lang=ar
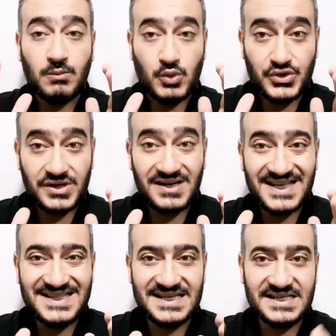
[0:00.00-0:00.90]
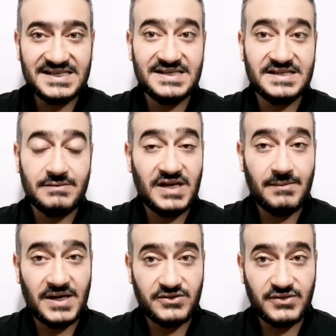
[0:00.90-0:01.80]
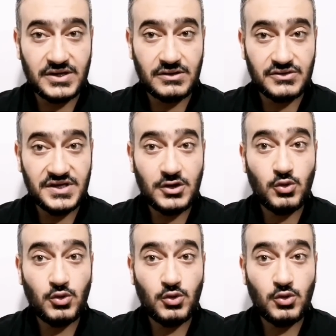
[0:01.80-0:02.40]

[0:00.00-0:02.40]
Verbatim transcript: مضره جدا ان انت تعمليها مع طفلك الرضيع